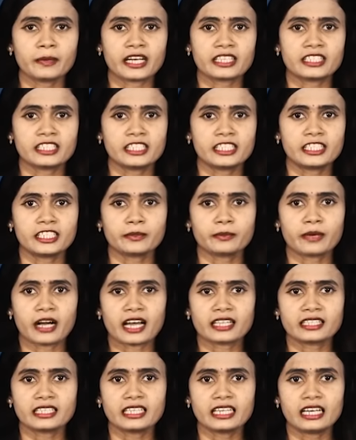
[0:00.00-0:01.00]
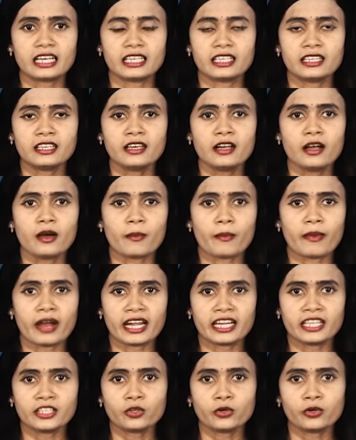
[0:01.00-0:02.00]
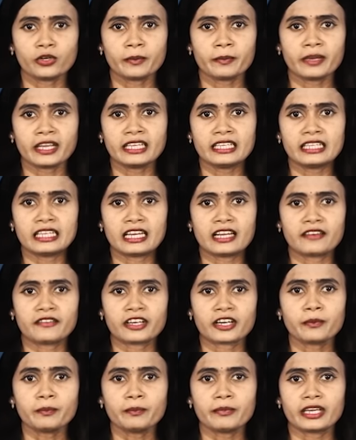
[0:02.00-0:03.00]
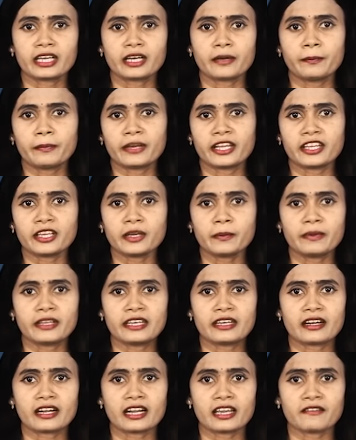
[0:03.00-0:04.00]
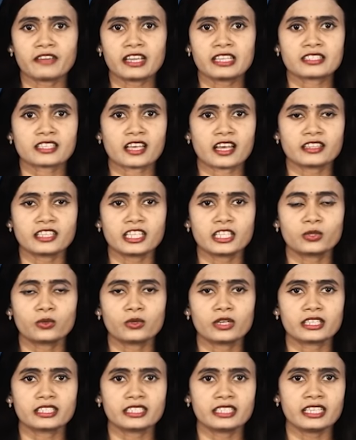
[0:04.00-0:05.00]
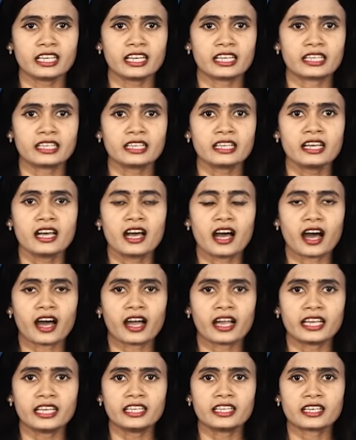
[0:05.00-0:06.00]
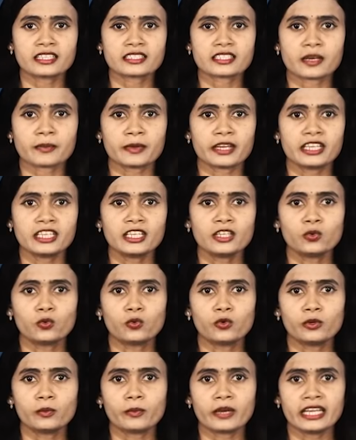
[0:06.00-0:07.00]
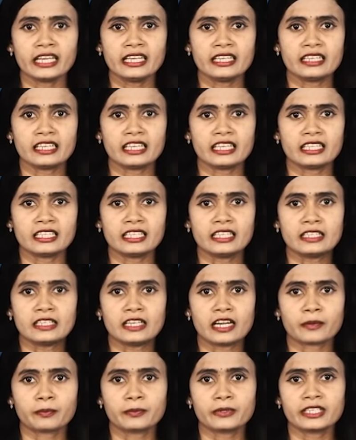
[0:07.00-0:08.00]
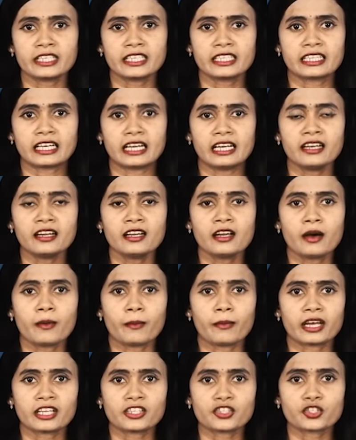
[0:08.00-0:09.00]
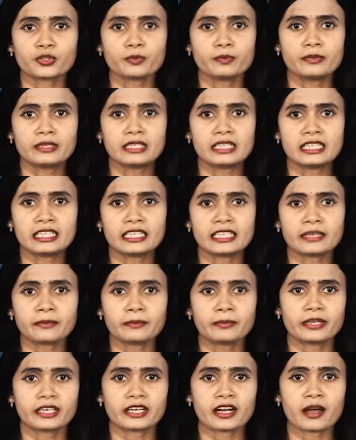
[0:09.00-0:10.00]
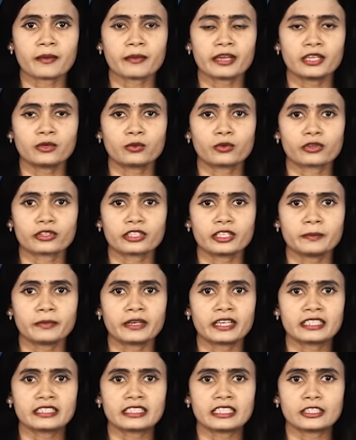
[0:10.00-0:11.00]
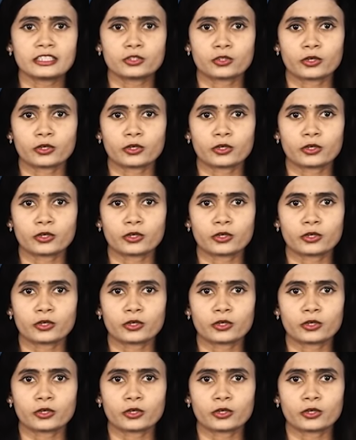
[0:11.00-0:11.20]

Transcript: பதினெட்டு மாதங்களில் மனித உரிமை நிலவரம் மிகப்பெரிய பின்னடைவை சந்தித்துள்ளது என ஐநா சபையின் உண்மை நீதி இழப்பீடுகள் மற்றும் மீளிடம் பெறாமை உறுதிப்படுத்தல்